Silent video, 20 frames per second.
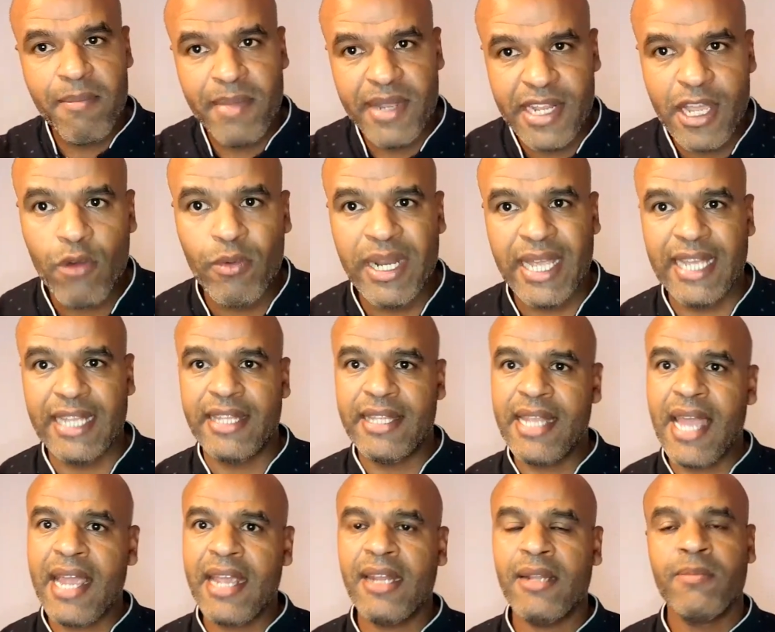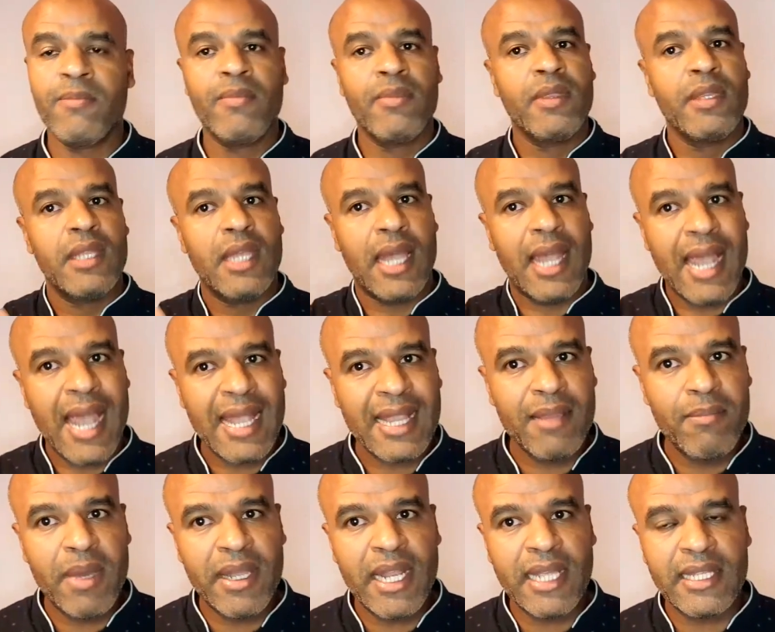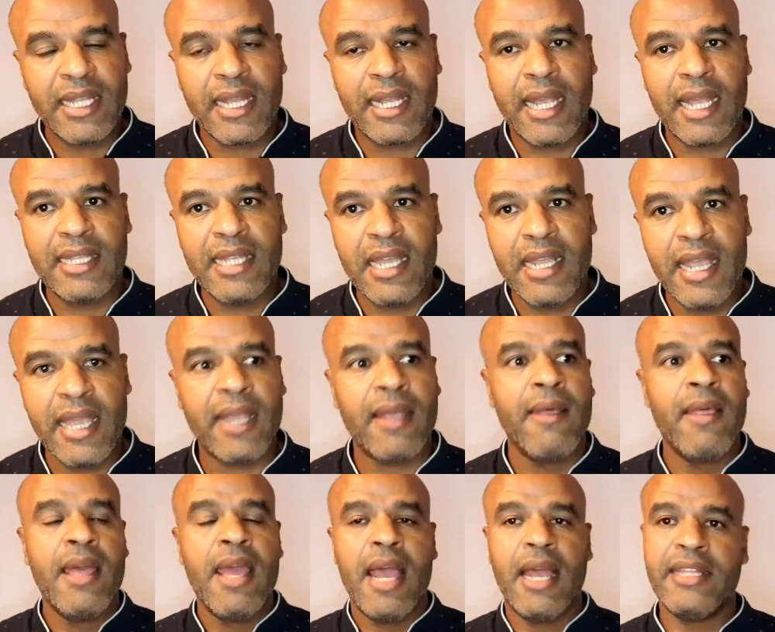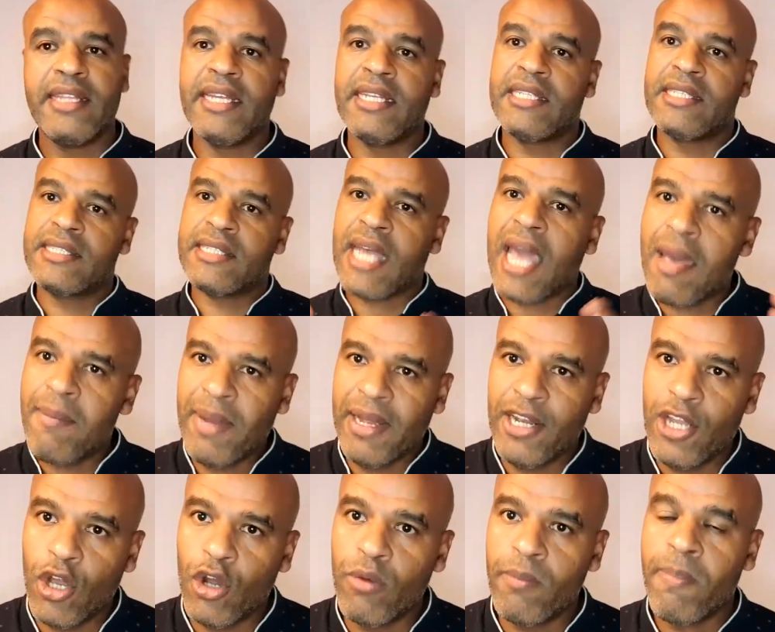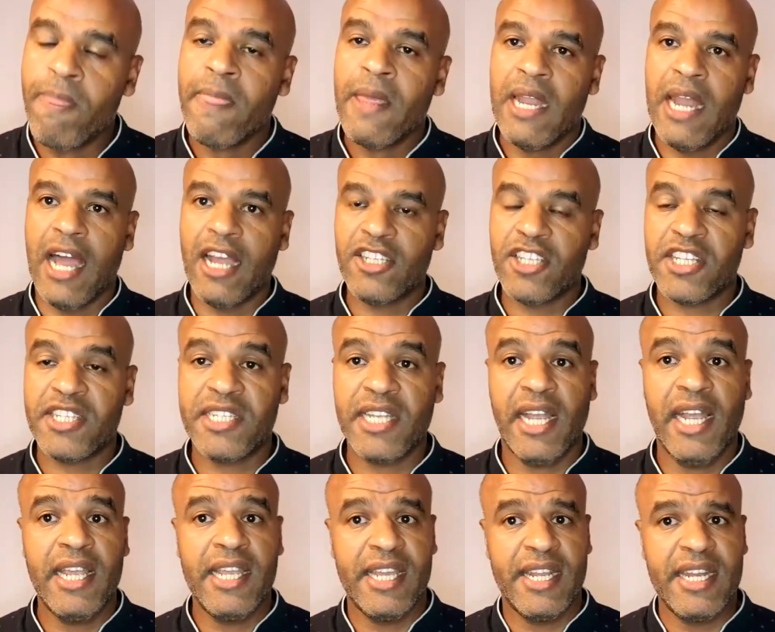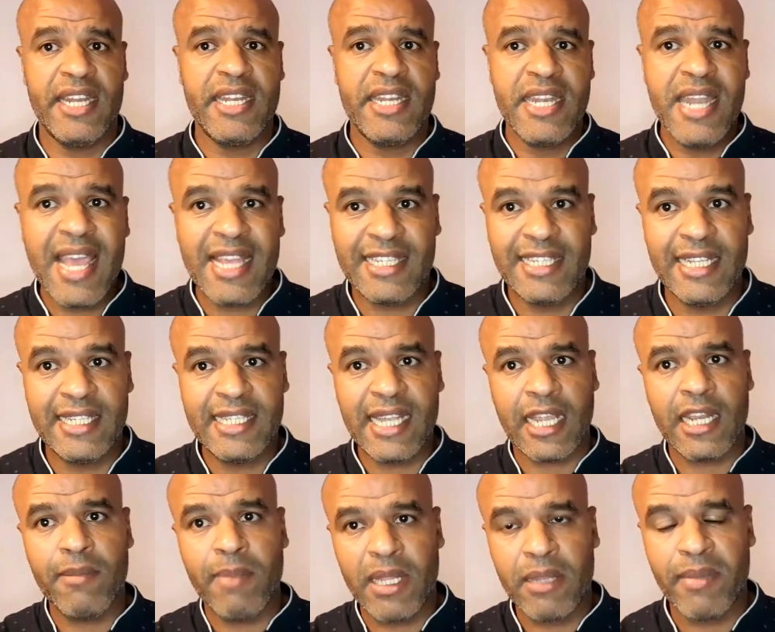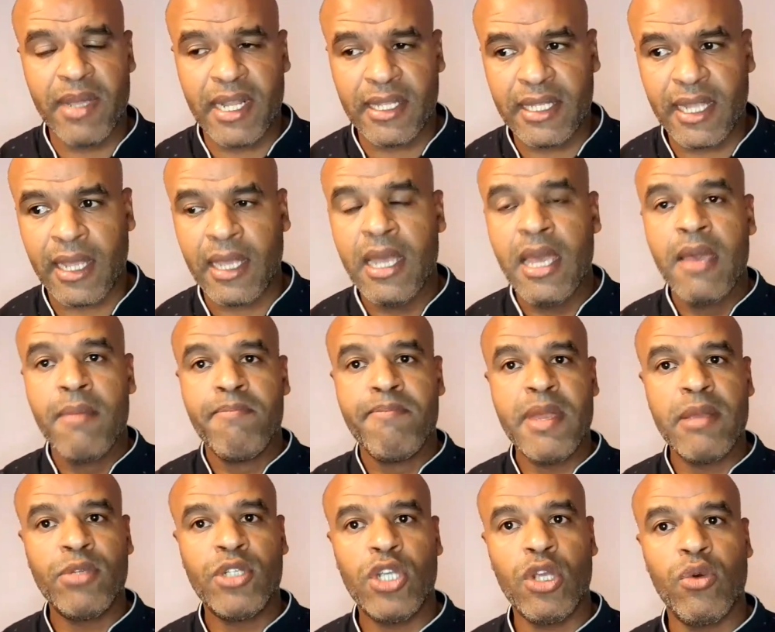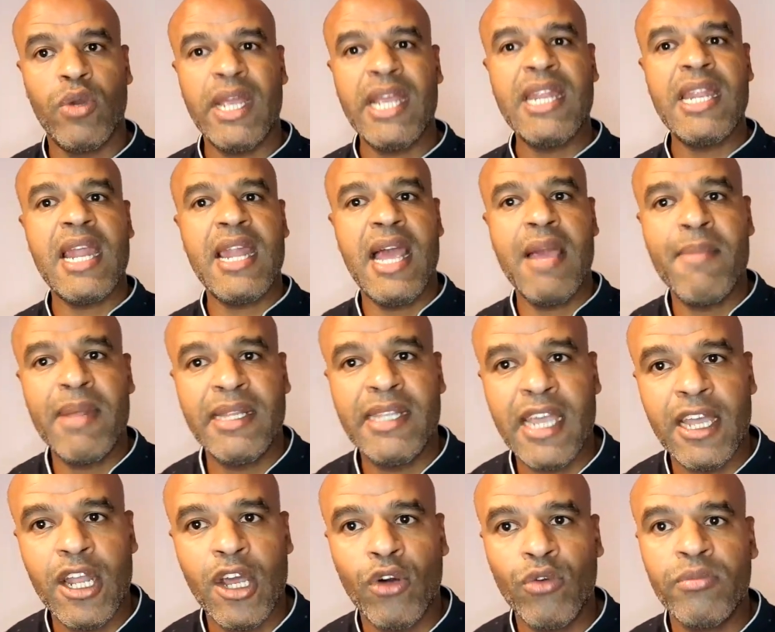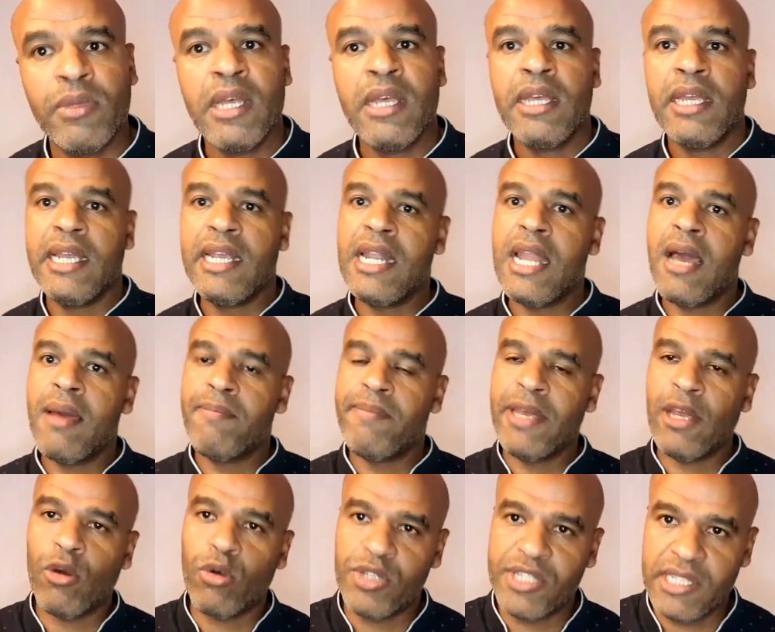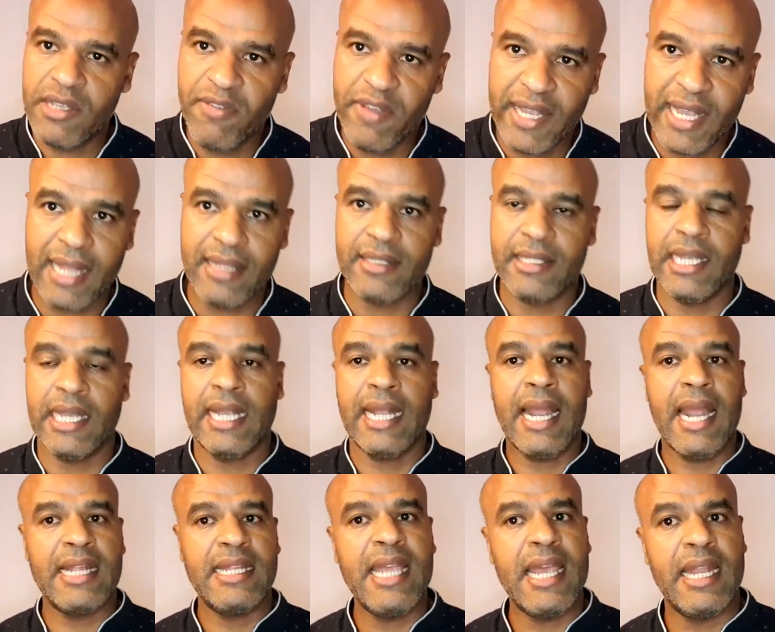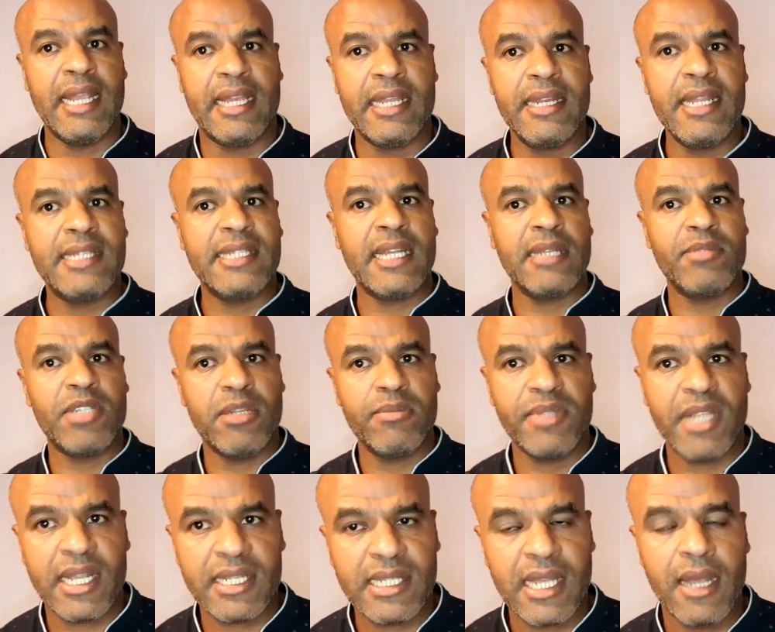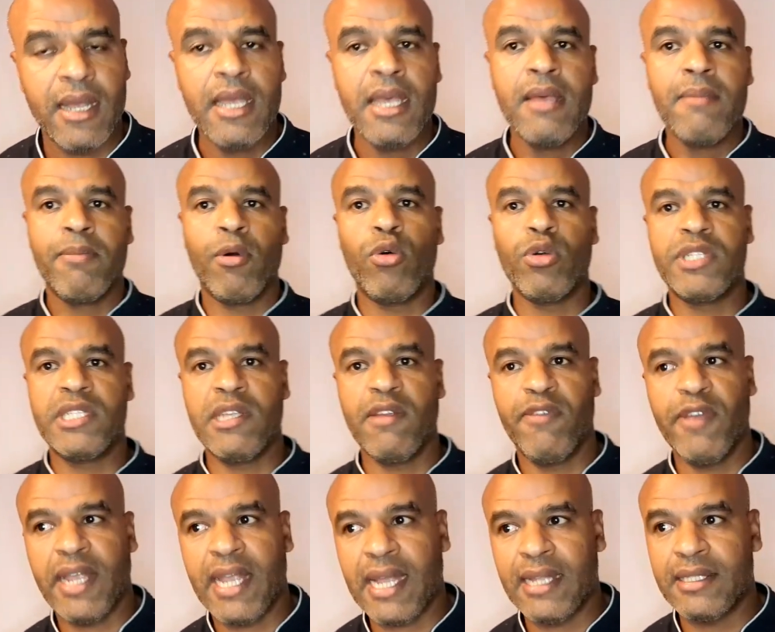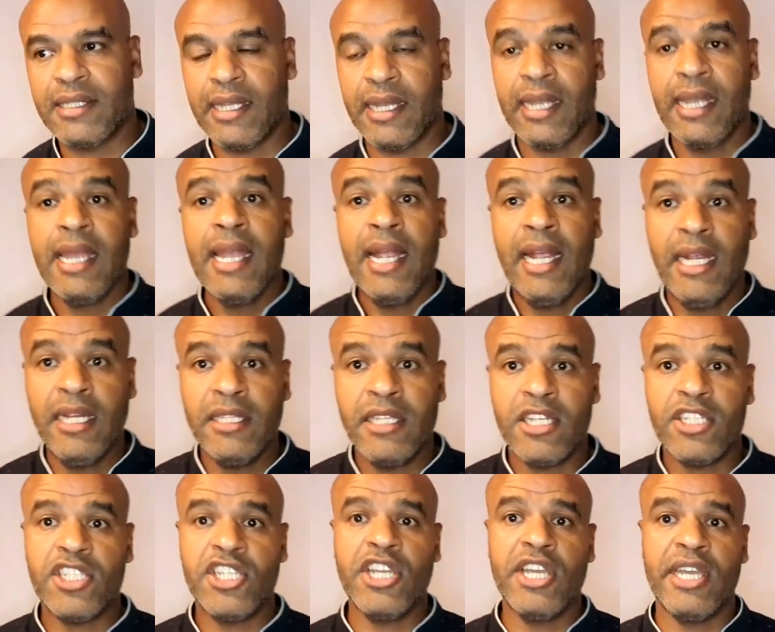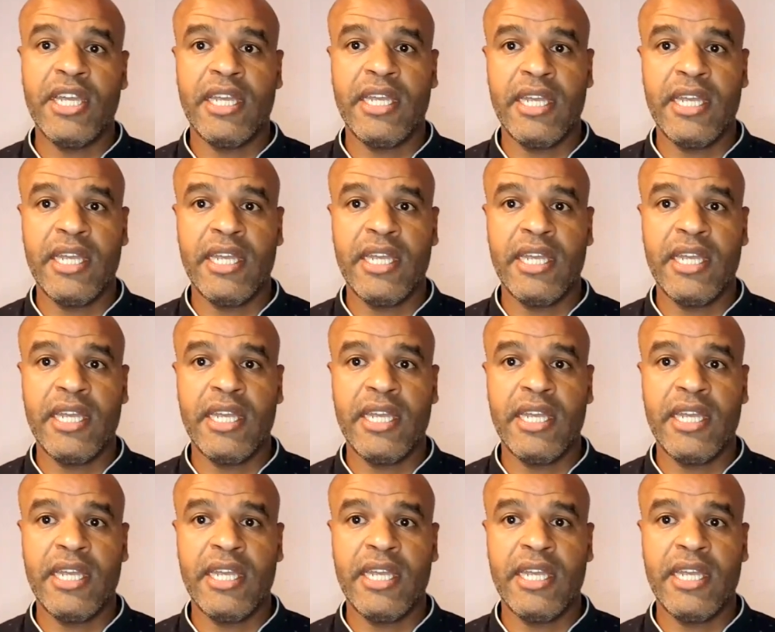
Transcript: من يوم الاثنين غير المناطق كذلك هذه تقام عليهم الحجر الصحيه يعني الناس اللي ساكنين بهذه المناطق ما يمشيو الا العمل ديالهم الا بخوسيفيكاندي كذلك الناس اللي كتمشي للمدرسه بخوسيفيكاندي عندك شي